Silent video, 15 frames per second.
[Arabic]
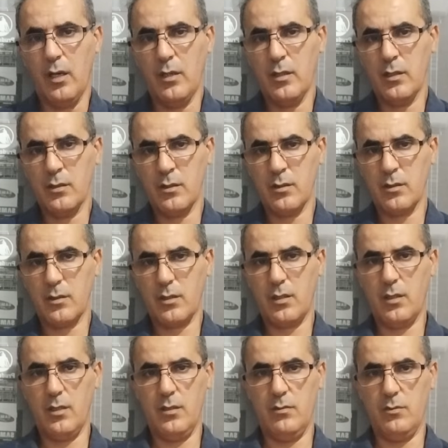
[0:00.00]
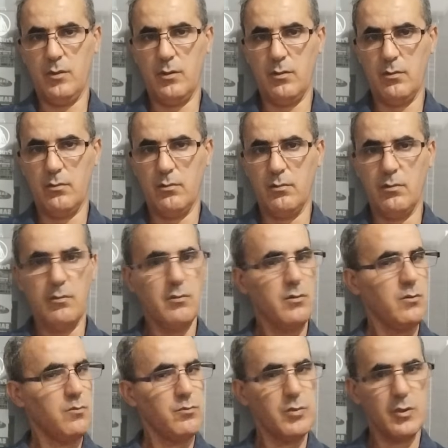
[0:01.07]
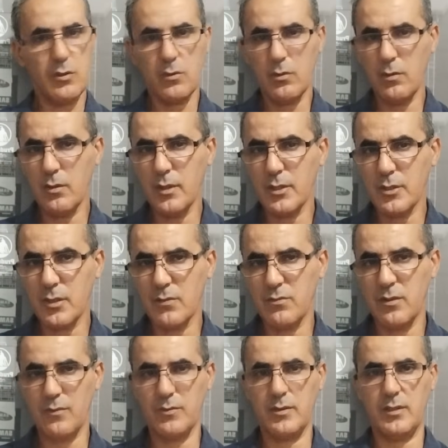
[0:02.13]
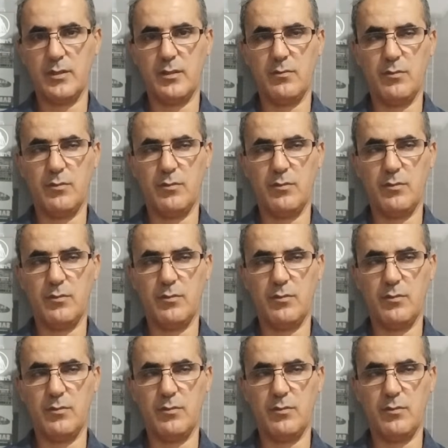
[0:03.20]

حنا نتكلمو بكل شفافية